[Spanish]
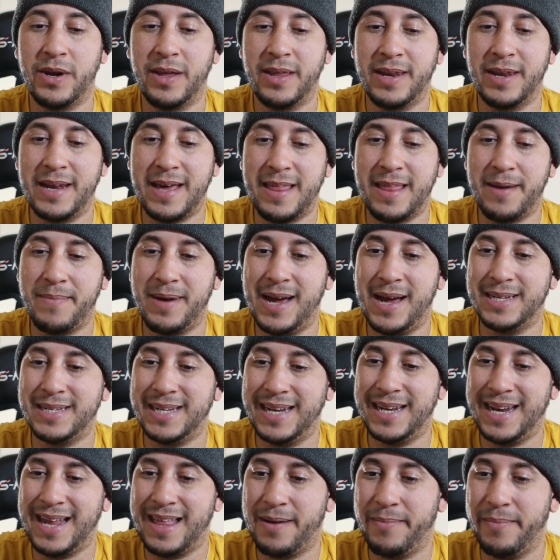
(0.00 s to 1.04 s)
nada más y
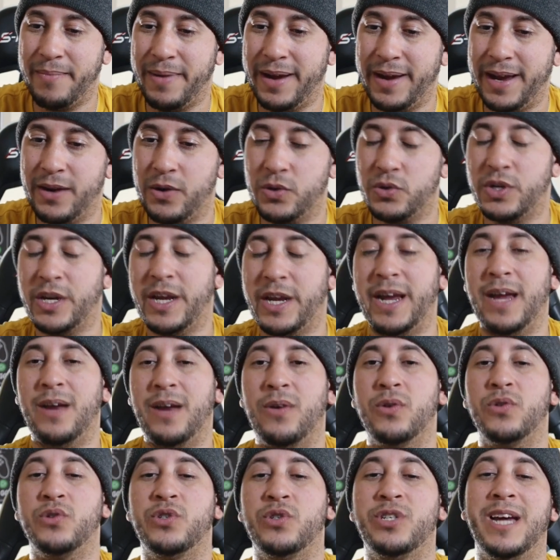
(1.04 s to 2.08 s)
nada menos que
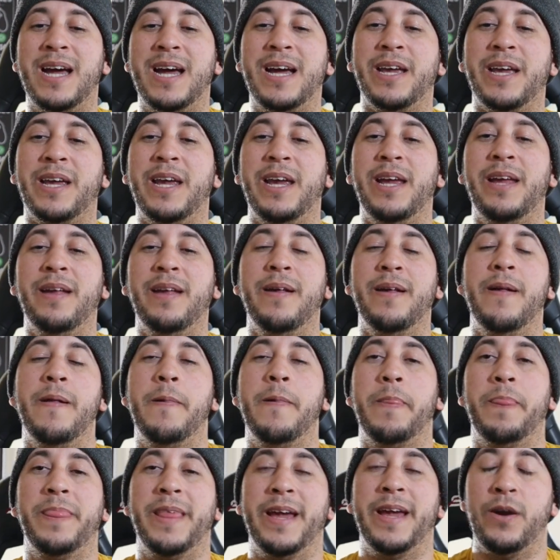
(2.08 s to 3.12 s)
los Yankees
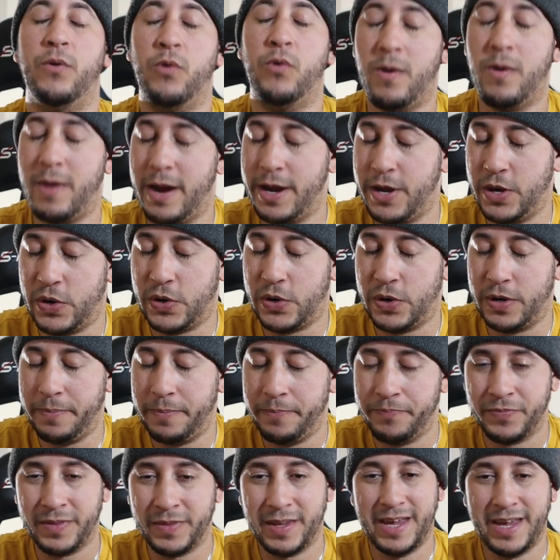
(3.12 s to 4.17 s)
de Nueva York,
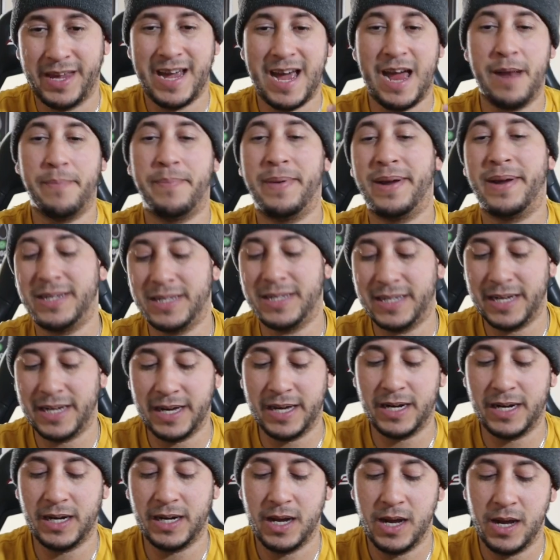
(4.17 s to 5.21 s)
que al
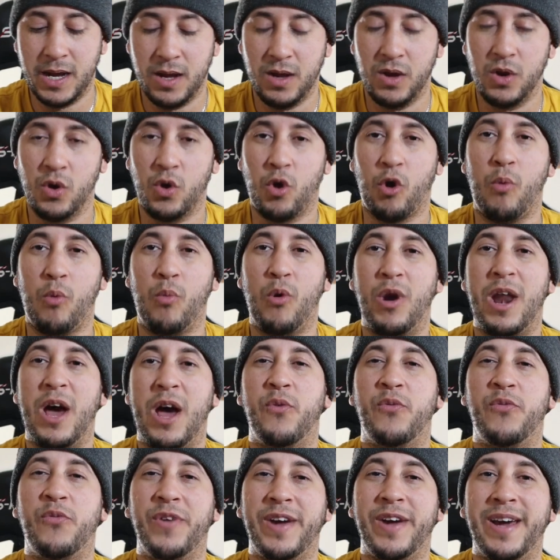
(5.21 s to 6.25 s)
parecer, como la
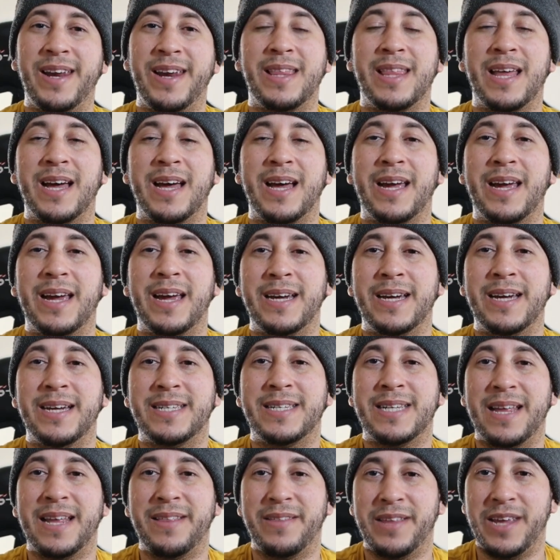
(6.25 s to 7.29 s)
oferta que
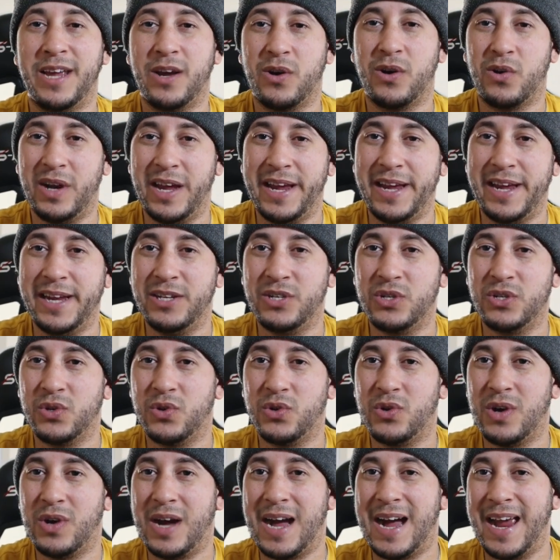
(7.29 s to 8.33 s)
San Diego le hizo
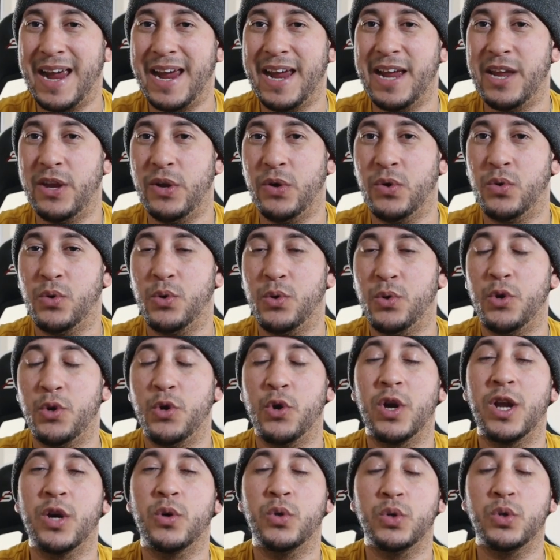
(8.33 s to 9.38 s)
a ellos no
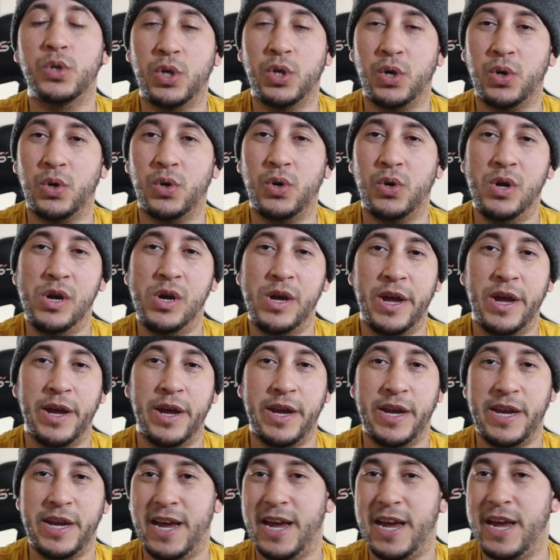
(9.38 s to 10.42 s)
le gustó,
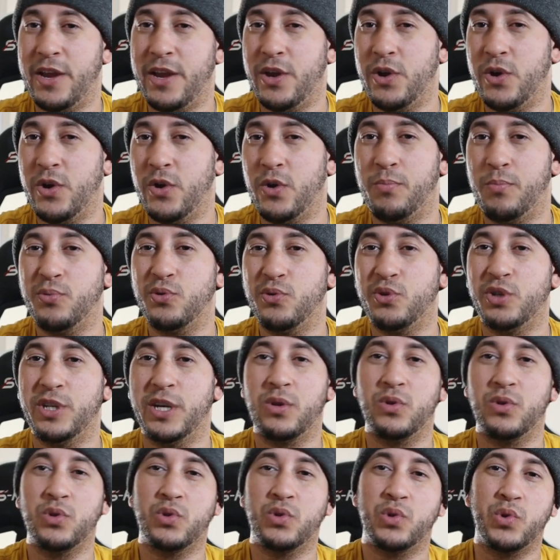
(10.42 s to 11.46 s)
y ellos
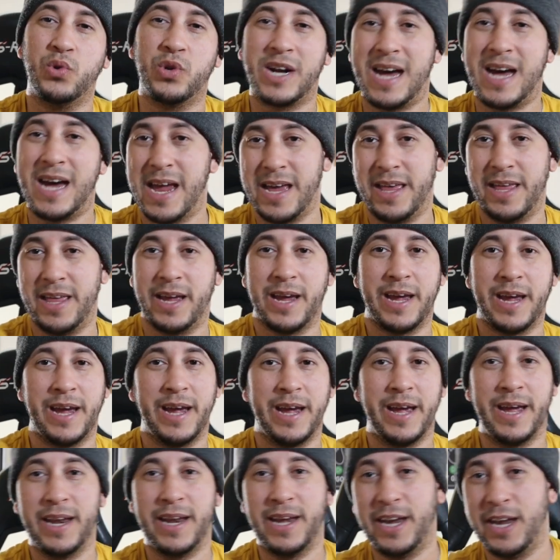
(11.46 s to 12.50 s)
pusieron su raya de
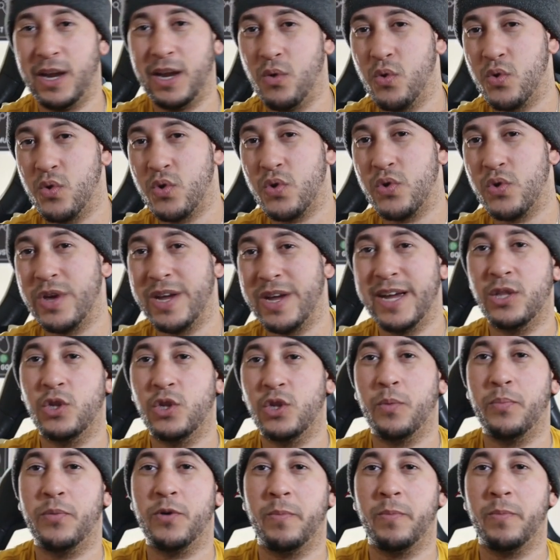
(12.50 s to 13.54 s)
que ninguno de estos
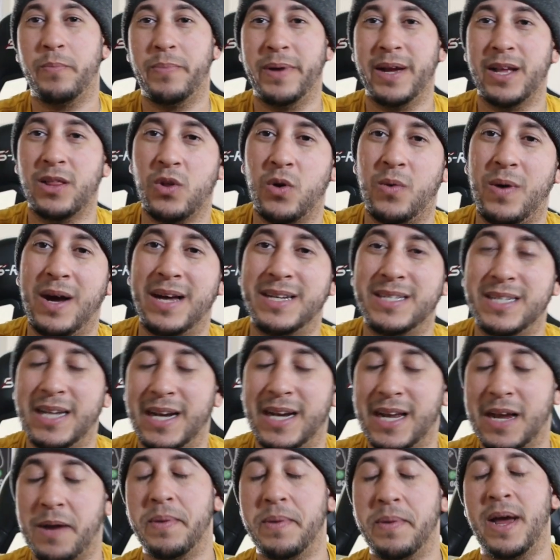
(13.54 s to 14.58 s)
prospectos va a ser
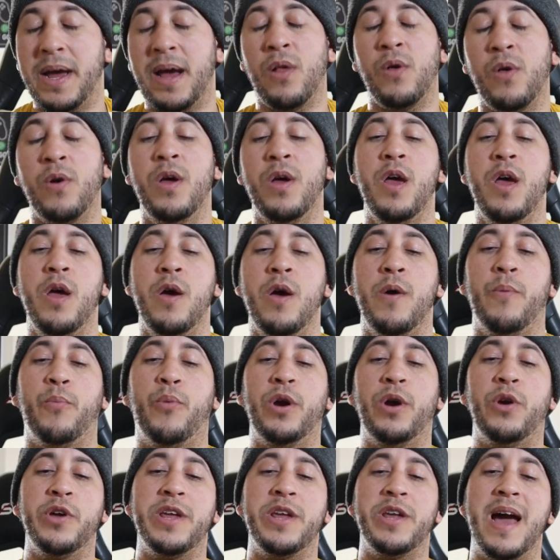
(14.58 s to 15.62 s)
cambiado, pues
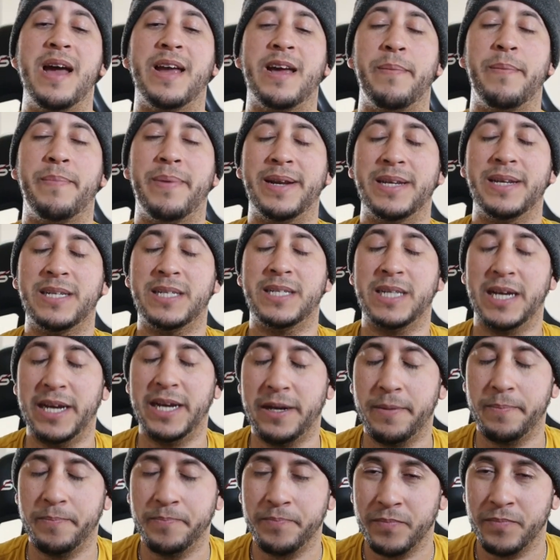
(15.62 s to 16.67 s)
los Yankees al
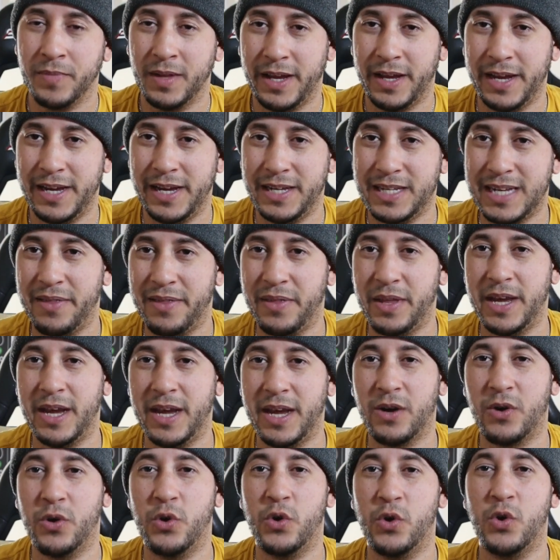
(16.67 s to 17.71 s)
parecer y San
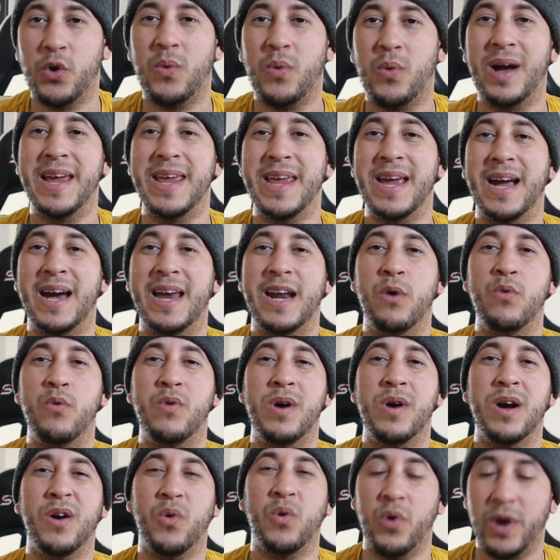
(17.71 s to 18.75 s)
Diego no van a llegar a un
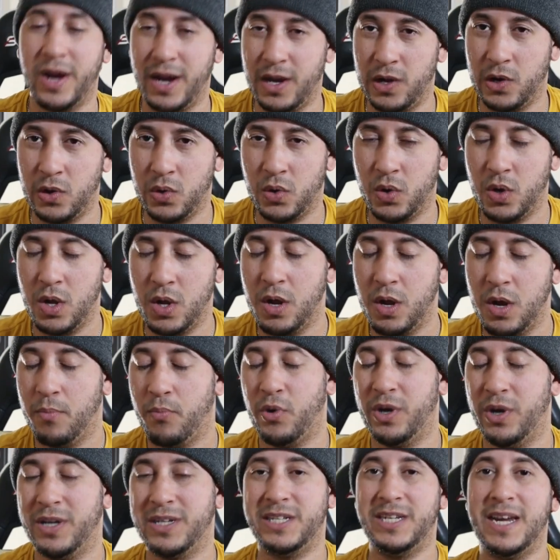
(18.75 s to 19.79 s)
acuerdo.
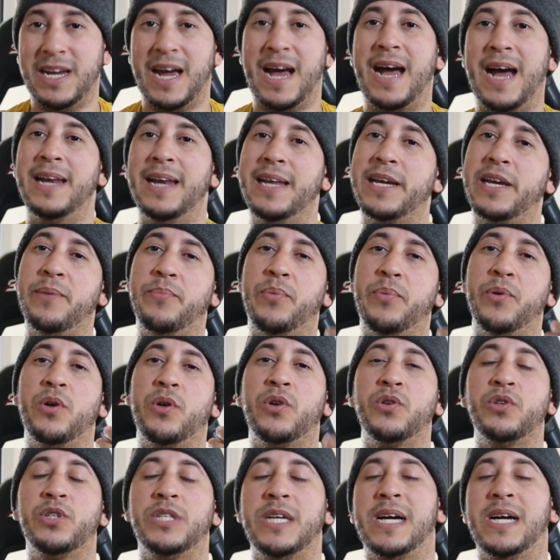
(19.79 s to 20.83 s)
Pues ya el equipo de
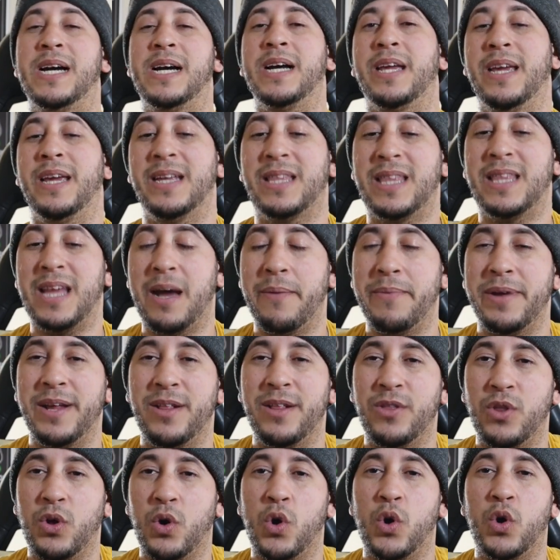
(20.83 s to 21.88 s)
los Yankees está
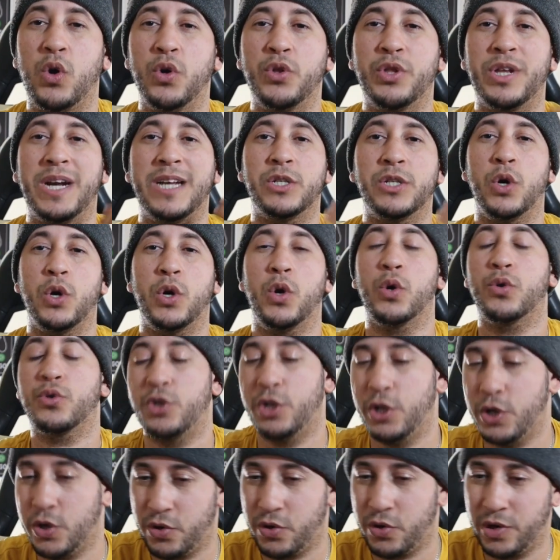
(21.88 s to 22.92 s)
viendo otras
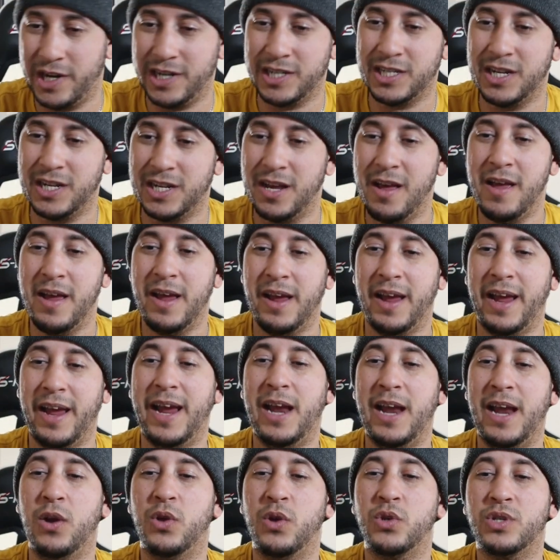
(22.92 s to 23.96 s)
opciones
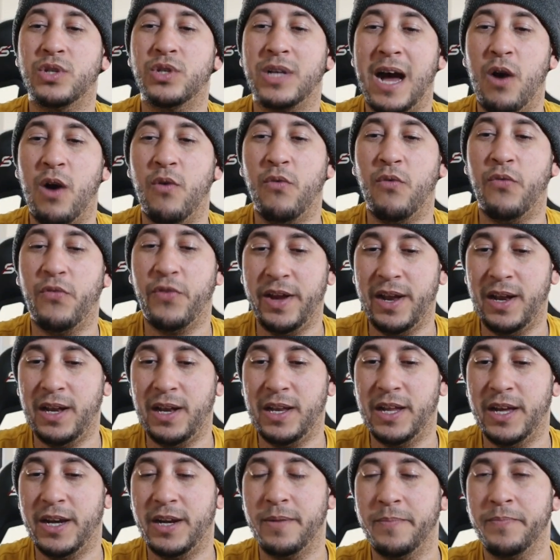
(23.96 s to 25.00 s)
en los
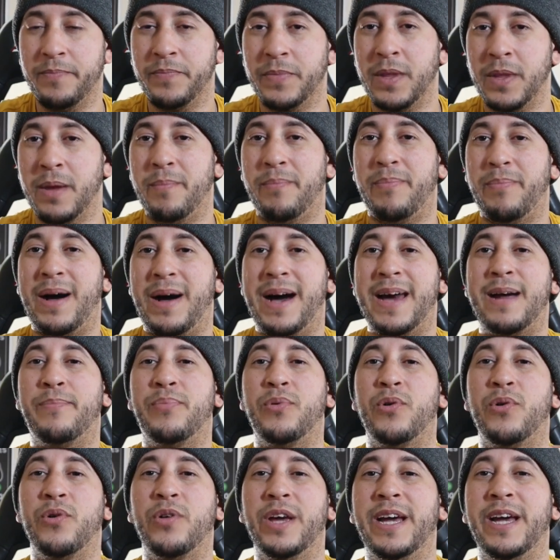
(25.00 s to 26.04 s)
outfielders para
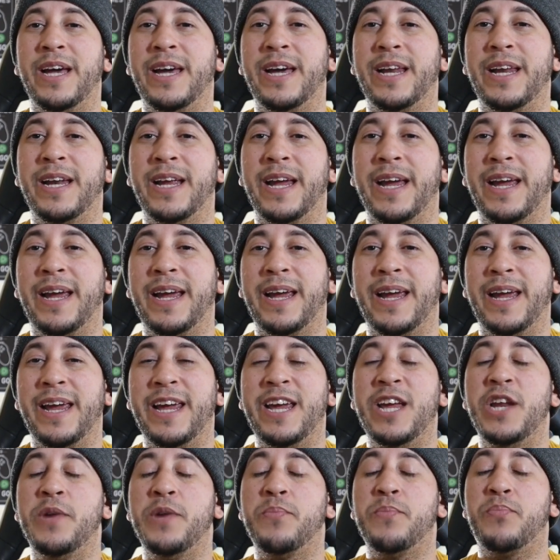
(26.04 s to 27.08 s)
poder eh,
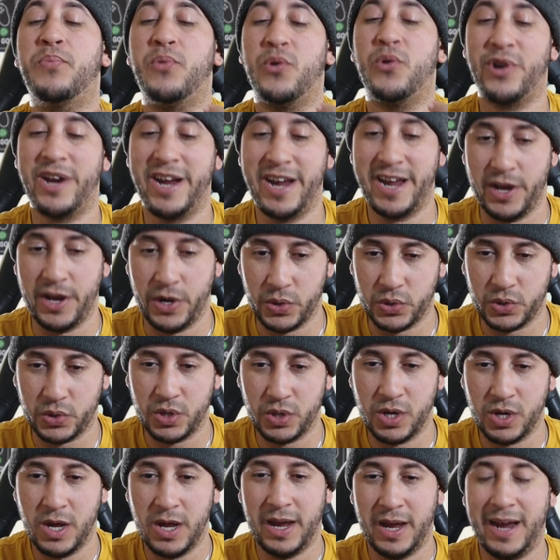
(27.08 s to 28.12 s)
ir por ellos.
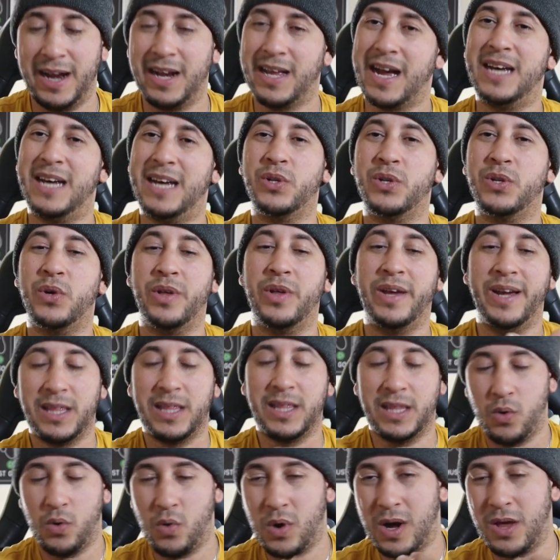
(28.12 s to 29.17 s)
El caso de este
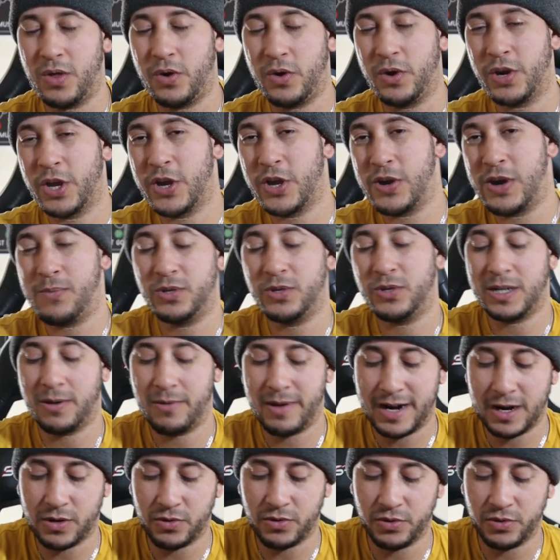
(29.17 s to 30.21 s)
jugador que vamos a hablar
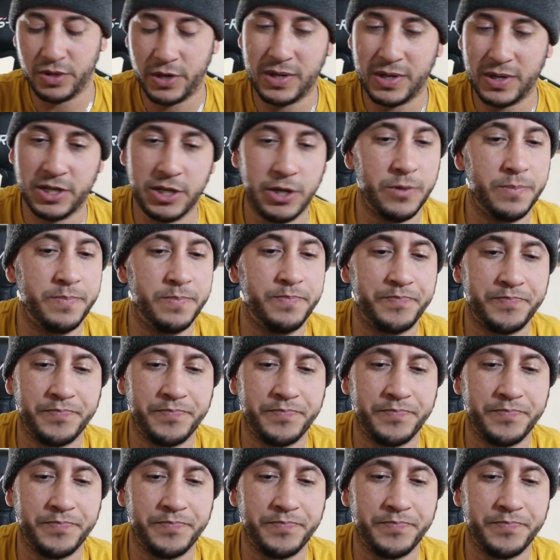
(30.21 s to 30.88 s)
a continuación